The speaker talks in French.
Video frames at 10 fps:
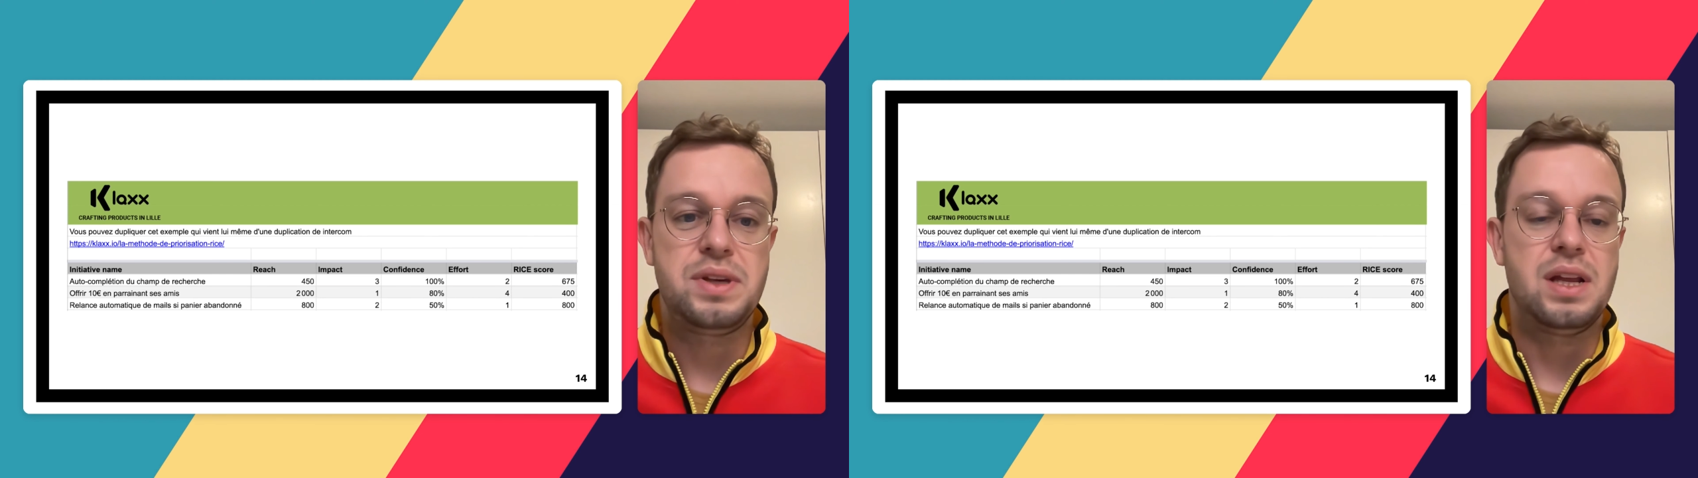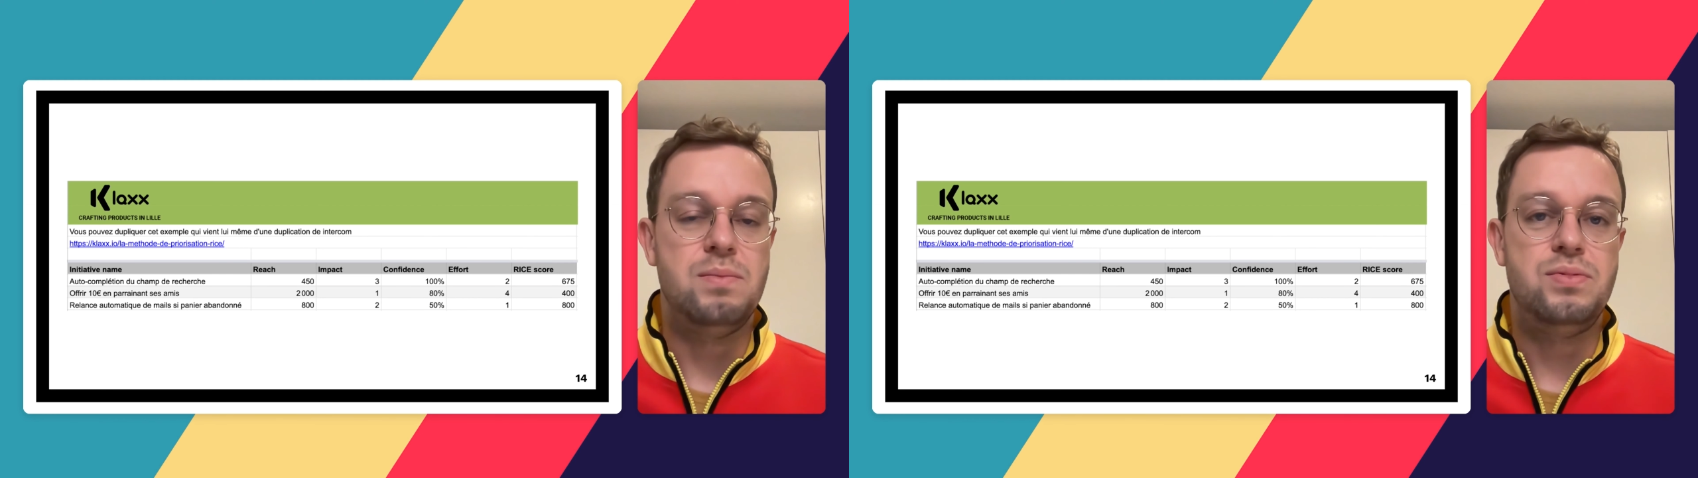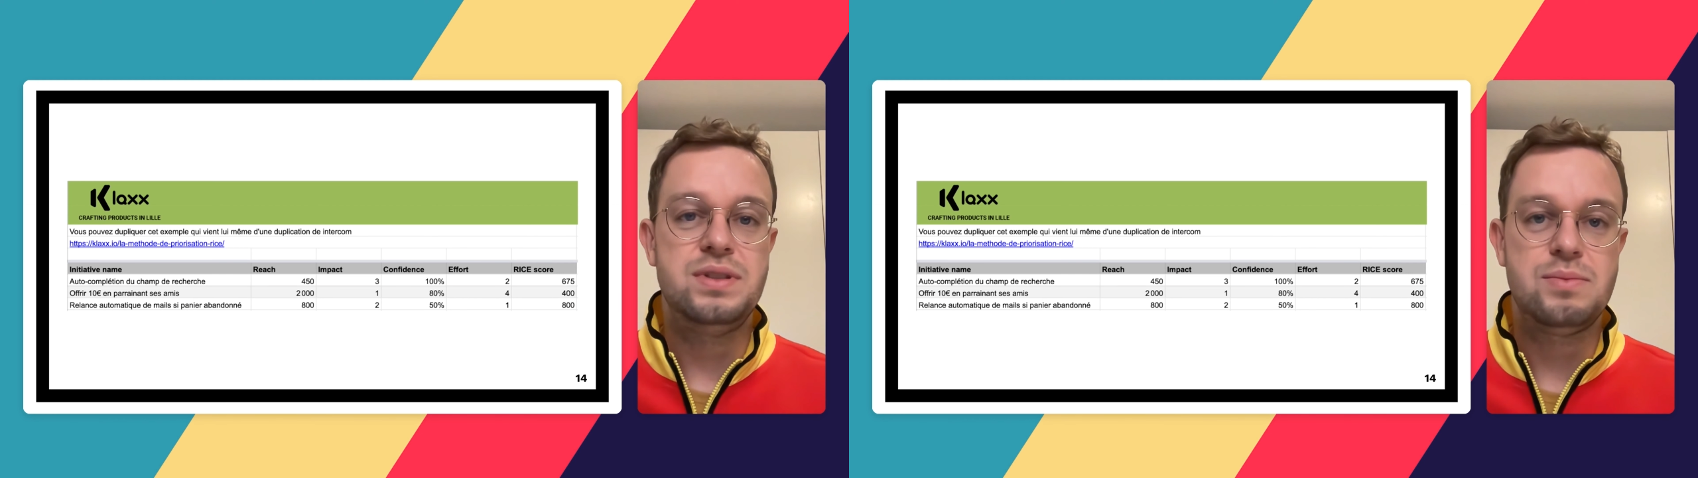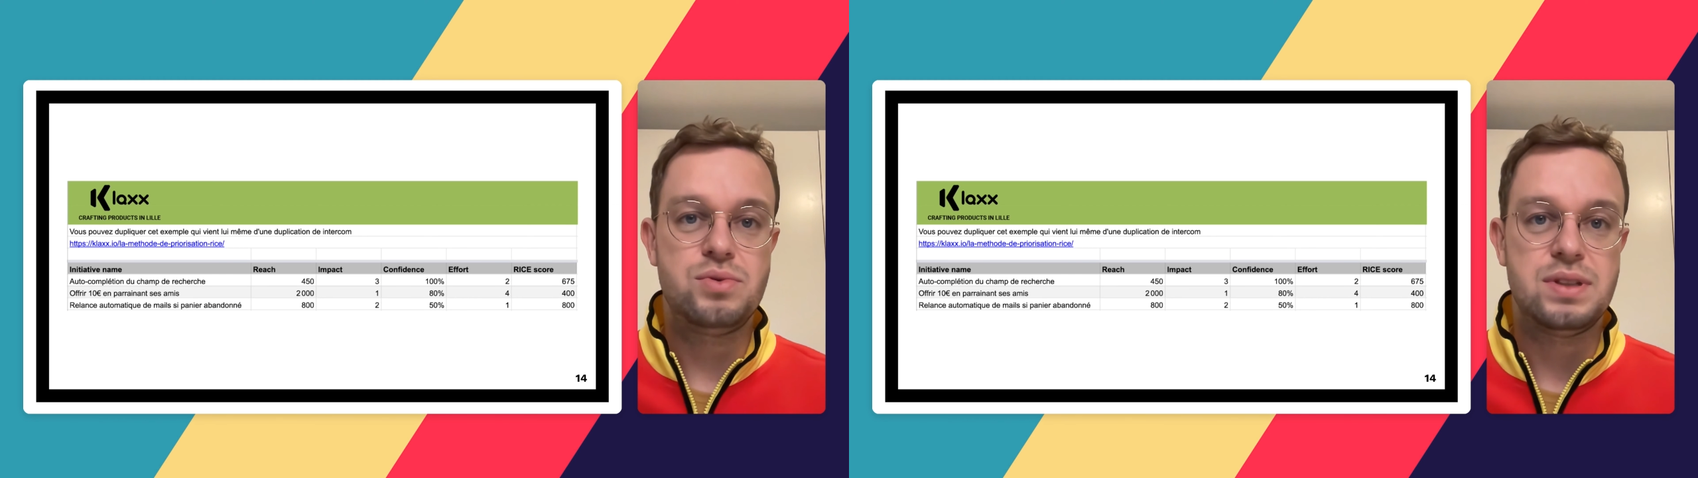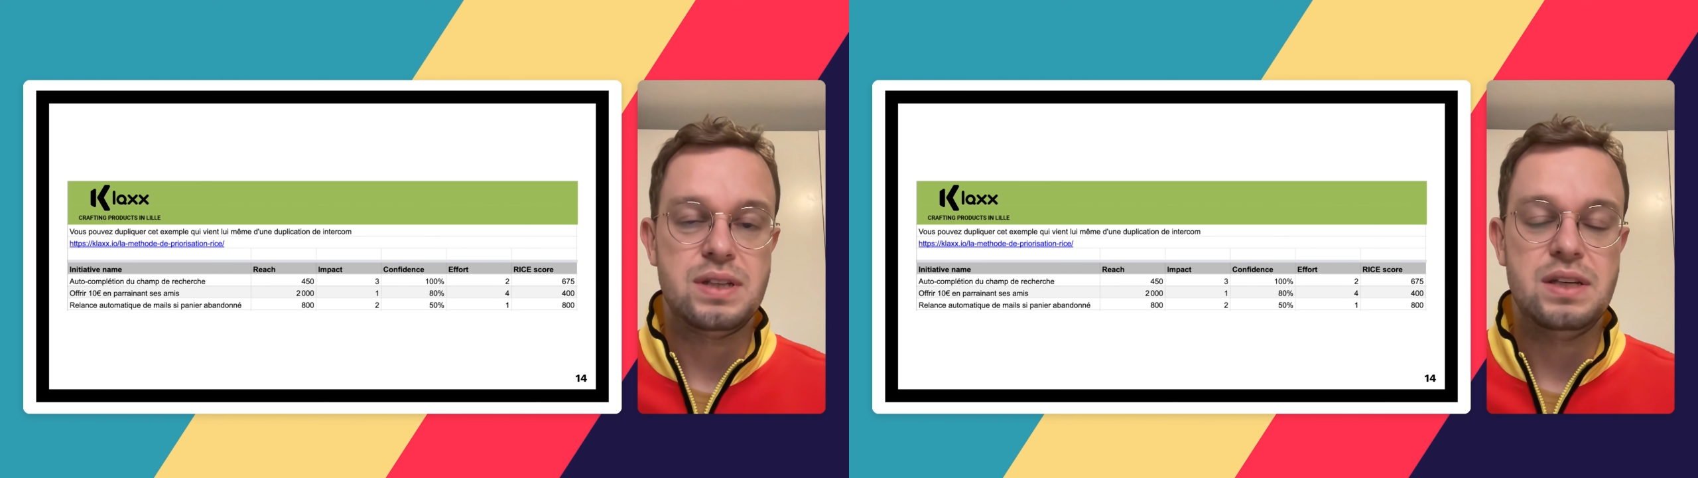qui est le plus
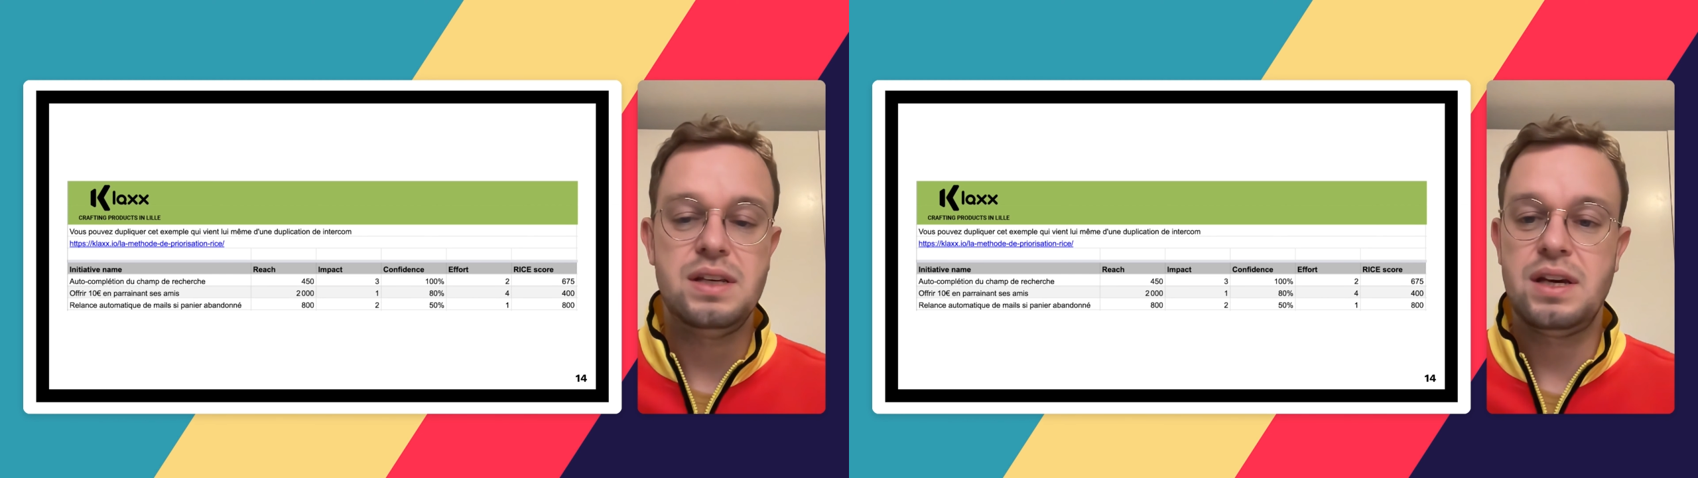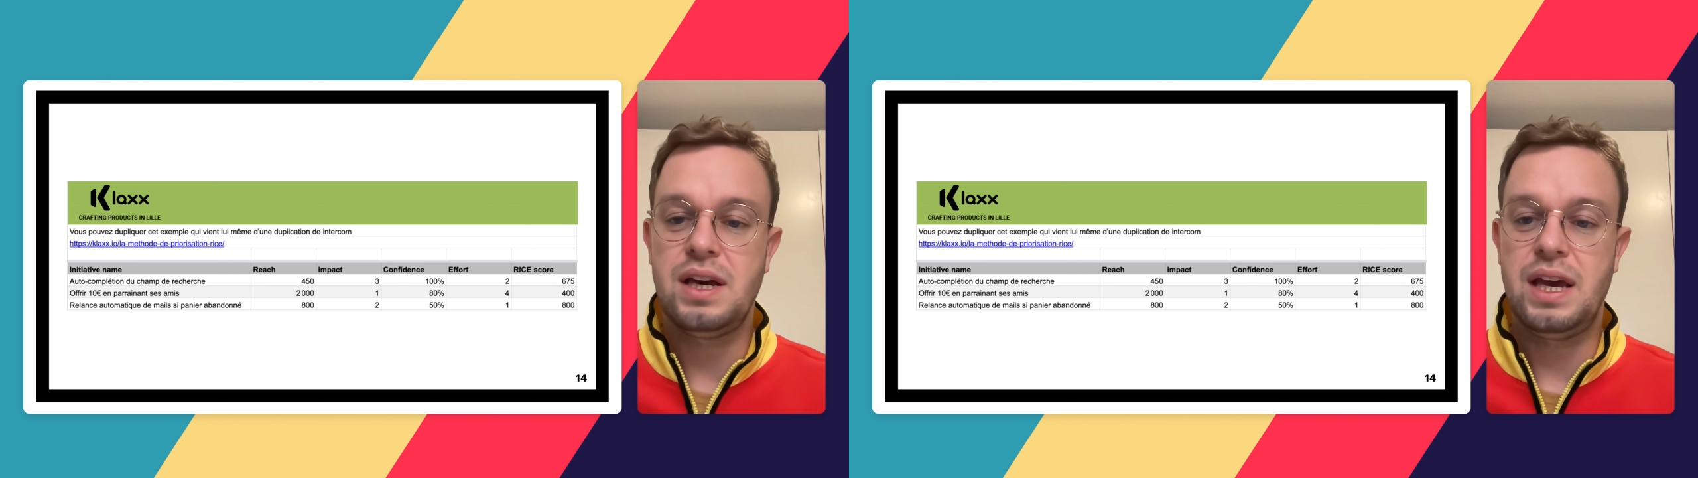abouti,